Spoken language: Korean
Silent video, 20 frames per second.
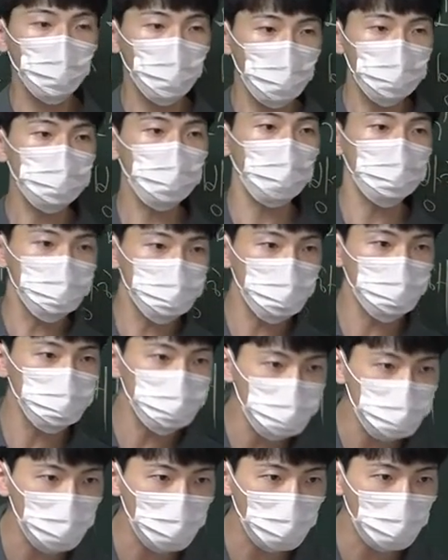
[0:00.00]
벗을 안 쓴
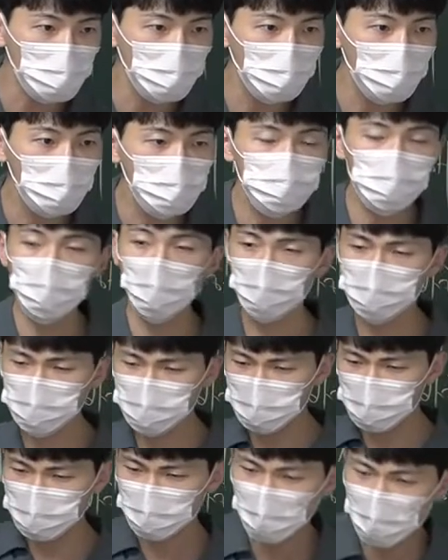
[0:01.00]
것뿐이야. 근데 벗을
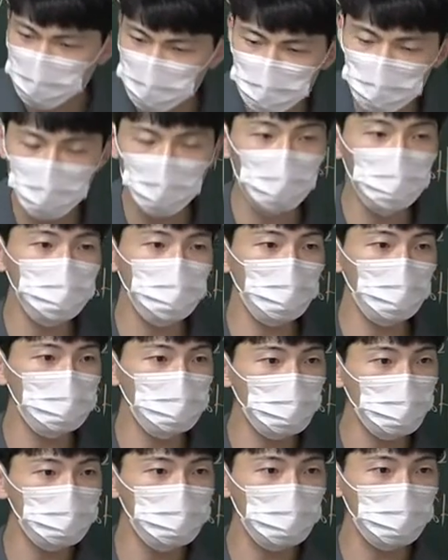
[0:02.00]
쓰냐 안 쓰냐 할 필요가
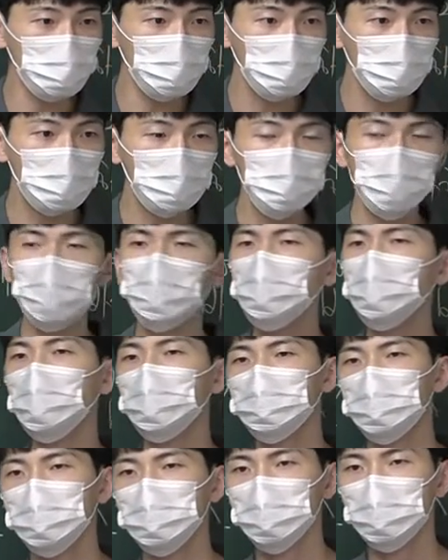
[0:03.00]
있어요? 없어요? 할 필요가
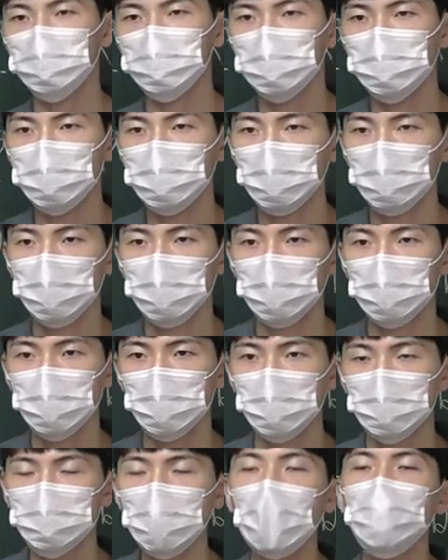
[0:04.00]
없어요 지금.
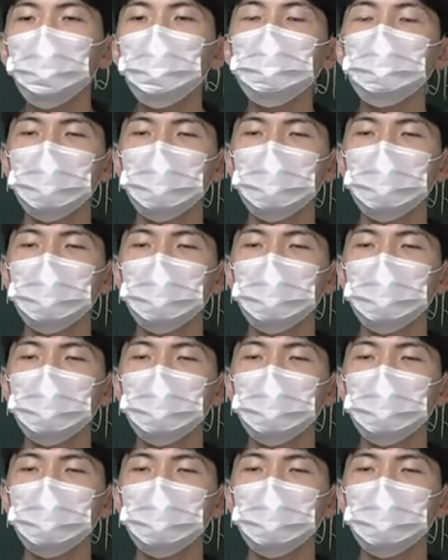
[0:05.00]
답을